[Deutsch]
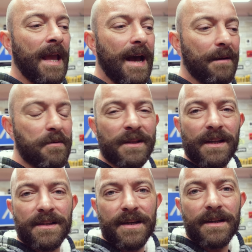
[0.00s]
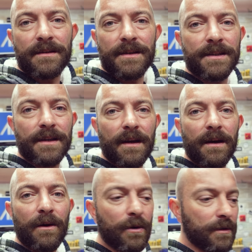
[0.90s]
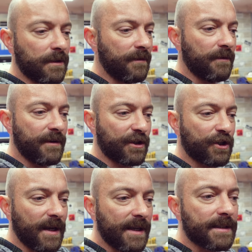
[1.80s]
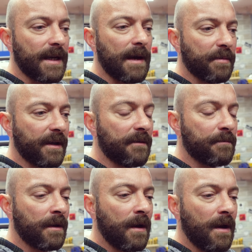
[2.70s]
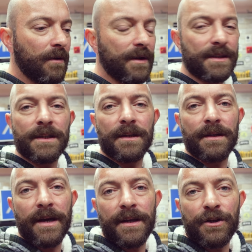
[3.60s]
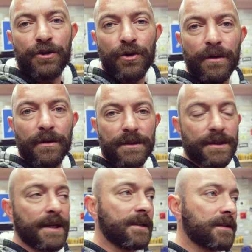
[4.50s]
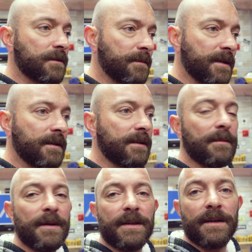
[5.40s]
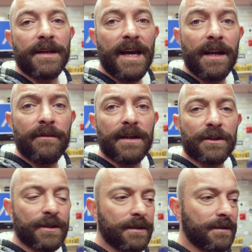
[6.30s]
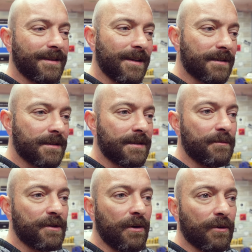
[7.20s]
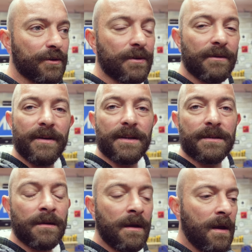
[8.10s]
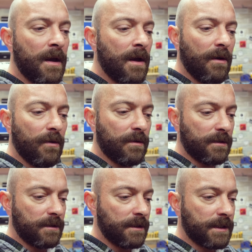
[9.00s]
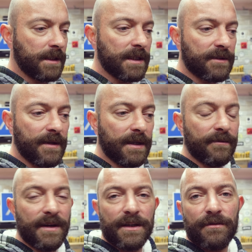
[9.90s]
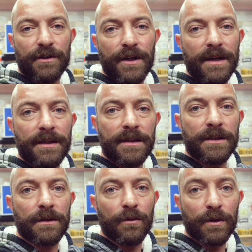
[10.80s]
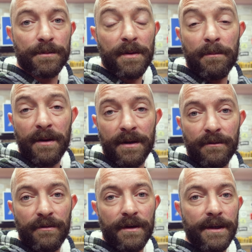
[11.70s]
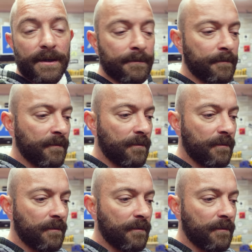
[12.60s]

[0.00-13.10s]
Aber mit der Zeit ist da ja auch irgendwie Verschleiß, Abrieb und das sieht dann nachher nicht schön aus. Ich kenne das aus meiner damaligen Kellerwerkstatt, da ist es nämlich auch so gewesen. Und deswegen werde ich wahrscheinlich usb platten verlegen.